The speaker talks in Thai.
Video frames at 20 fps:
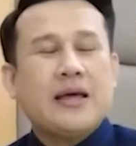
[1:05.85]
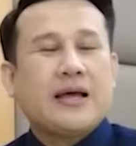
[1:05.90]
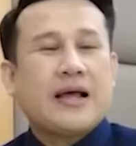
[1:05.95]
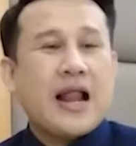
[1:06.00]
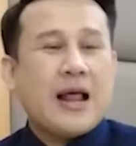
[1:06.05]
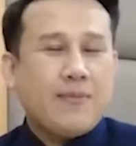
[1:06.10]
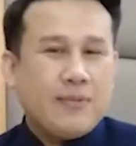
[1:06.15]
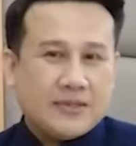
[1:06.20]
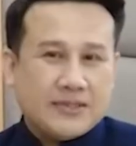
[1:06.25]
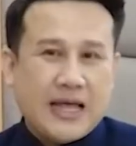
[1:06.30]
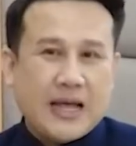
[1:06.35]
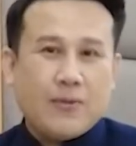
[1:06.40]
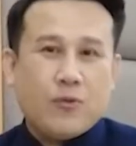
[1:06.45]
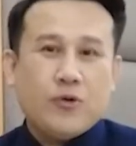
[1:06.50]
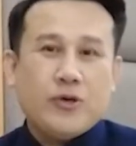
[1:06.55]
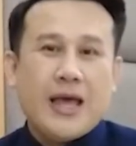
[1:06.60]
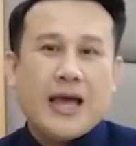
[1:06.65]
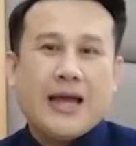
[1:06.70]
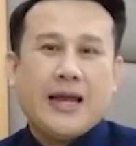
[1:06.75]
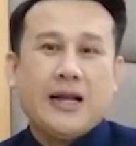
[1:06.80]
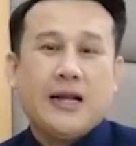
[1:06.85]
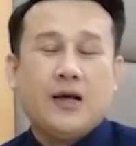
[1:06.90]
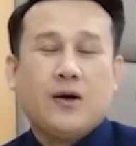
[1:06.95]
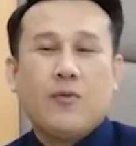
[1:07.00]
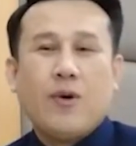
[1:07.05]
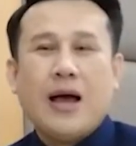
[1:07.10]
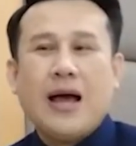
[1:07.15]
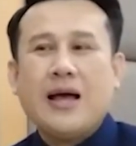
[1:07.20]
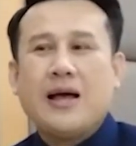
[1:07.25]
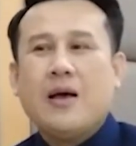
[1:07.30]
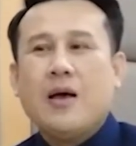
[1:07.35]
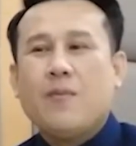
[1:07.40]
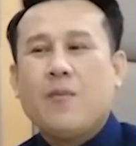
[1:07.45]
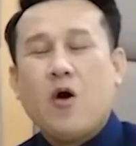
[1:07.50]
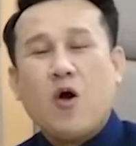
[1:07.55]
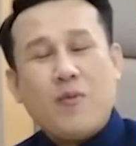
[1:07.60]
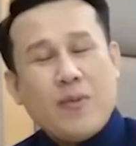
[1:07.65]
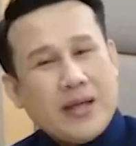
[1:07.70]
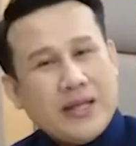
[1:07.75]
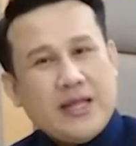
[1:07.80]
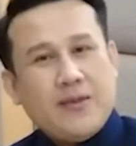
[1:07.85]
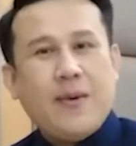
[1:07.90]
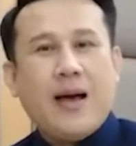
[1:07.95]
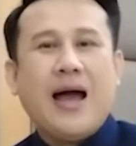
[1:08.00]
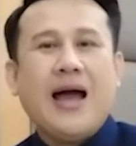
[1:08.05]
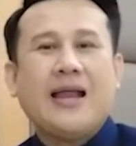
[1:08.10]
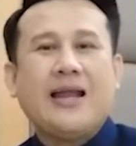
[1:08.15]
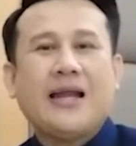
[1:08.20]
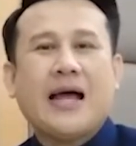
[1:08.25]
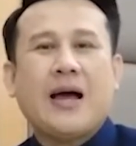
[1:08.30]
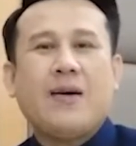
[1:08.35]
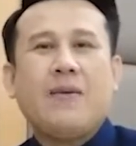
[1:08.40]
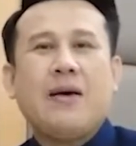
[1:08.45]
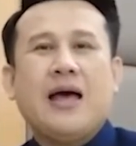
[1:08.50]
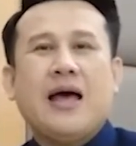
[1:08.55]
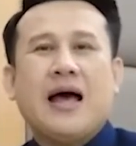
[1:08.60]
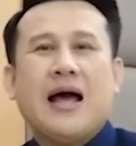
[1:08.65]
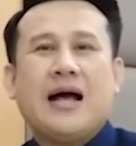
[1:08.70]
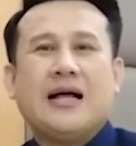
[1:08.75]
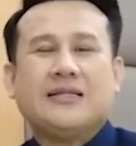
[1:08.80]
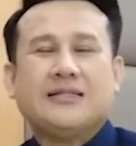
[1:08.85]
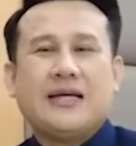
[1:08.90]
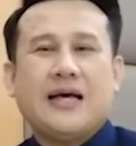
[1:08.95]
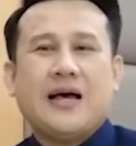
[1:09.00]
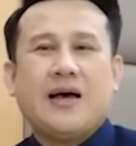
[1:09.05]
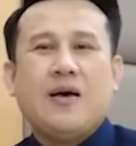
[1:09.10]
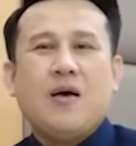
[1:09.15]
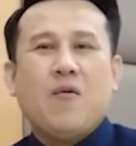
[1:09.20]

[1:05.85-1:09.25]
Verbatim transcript: กล้าปรึกษาผู้ใหญ่หรือว่าพ่อแม่ที่บ้านนะครับ อาจจะ